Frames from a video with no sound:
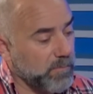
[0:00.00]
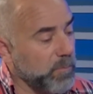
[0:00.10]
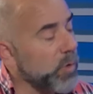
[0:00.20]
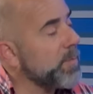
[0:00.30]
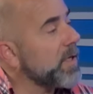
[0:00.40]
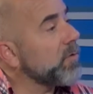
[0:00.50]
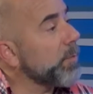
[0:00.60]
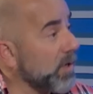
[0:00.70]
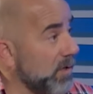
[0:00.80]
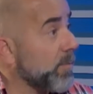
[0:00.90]
movimiento un
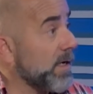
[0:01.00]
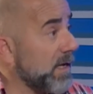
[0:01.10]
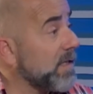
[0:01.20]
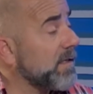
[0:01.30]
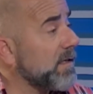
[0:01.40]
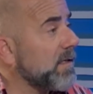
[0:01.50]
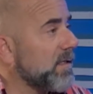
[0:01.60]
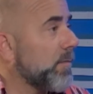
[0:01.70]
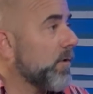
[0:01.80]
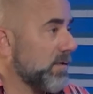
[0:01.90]
poquito más grande y
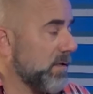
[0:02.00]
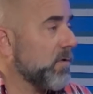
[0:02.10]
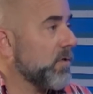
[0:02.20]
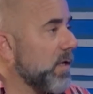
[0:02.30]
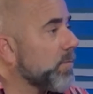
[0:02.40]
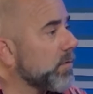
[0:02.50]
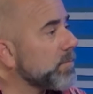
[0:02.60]
tenemos que hacerlo con tiempo.